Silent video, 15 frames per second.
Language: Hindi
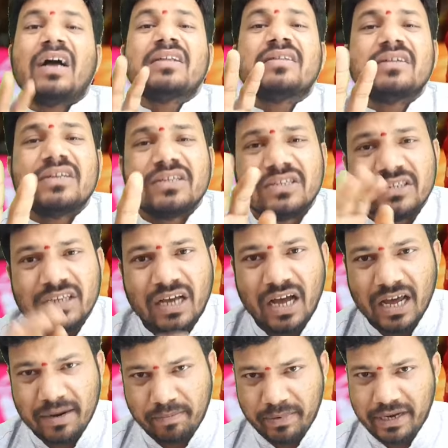मात्र
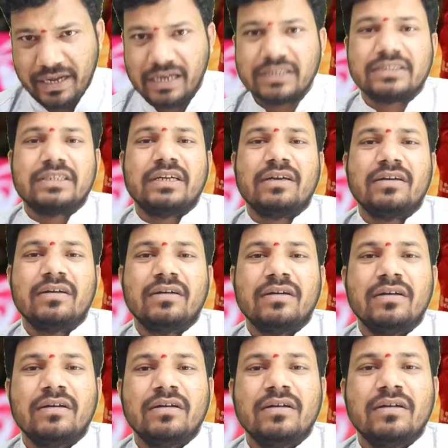चार प्लेयर्स ने
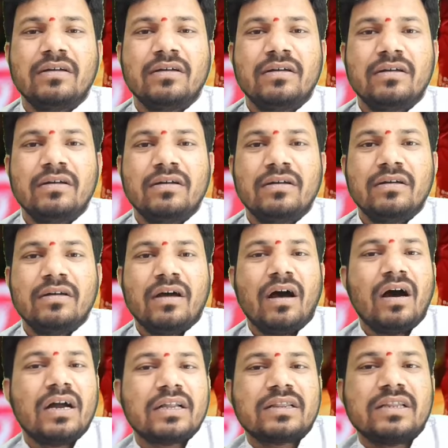
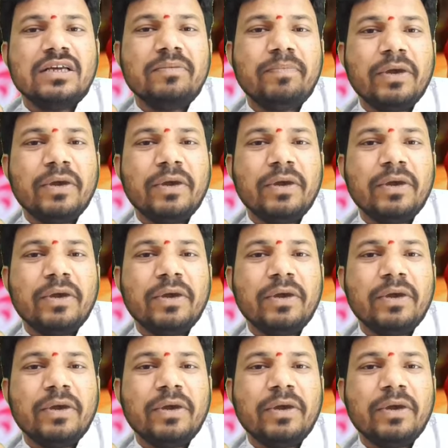अर्थी